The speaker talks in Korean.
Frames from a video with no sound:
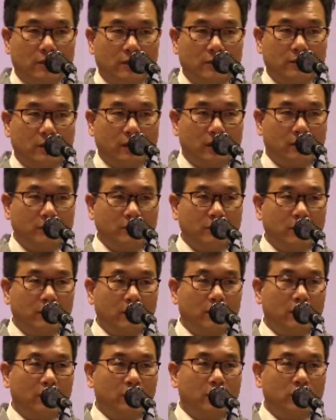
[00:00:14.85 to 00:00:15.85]
아, 사람이
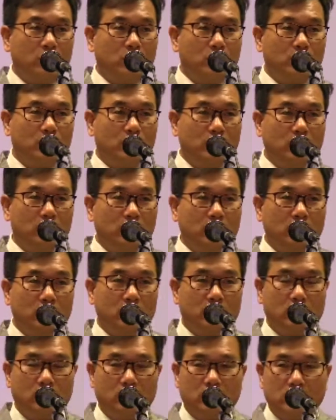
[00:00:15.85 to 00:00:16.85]
살아가다
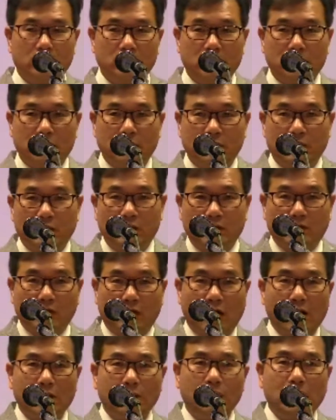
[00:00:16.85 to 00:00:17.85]
보면은
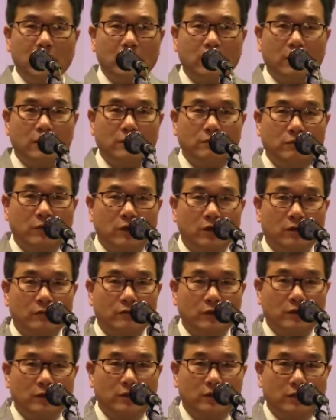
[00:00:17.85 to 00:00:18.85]
강팍한
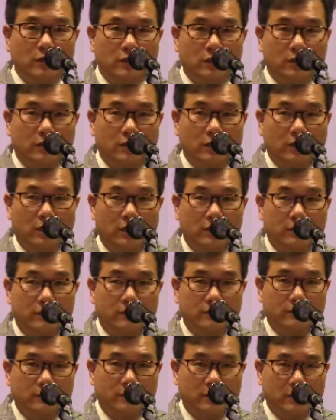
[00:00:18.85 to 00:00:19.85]
마음이 일어날 때가
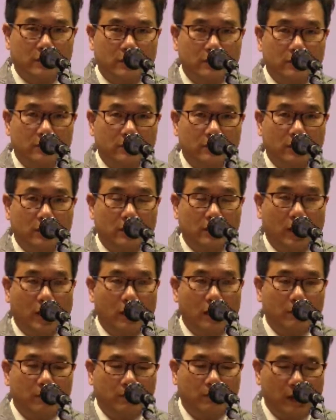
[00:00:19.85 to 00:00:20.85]
있습니다. 그런데 이
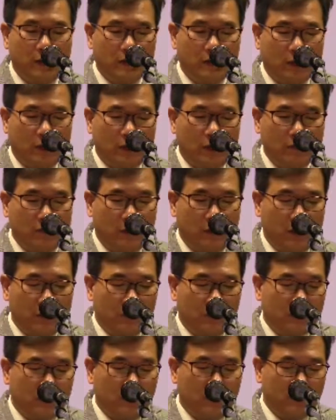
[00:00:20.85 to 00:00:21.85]
강팍한
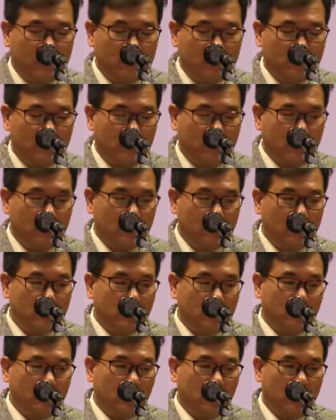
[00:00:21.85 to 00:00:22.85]
마음 때문에
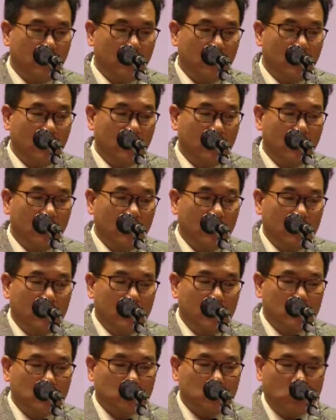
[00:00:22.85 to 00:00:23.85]
진짜
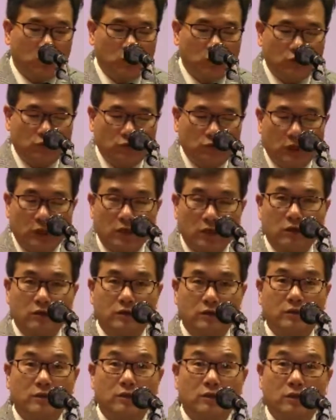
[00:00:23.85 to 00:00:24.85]
소중한
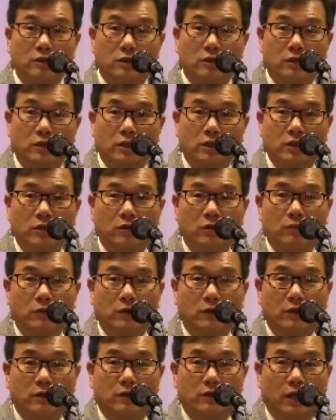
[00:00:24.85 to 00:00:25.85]
것을
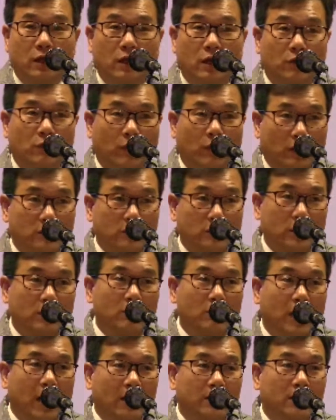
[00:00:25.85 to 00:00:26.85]
잃어버릴 때가
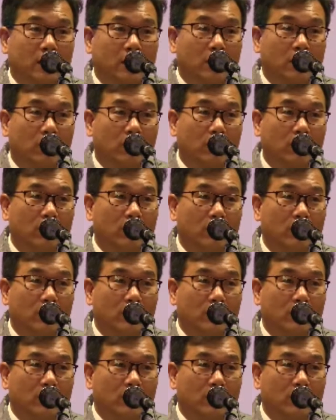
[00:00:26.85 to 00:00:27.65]
굉장히 많아요.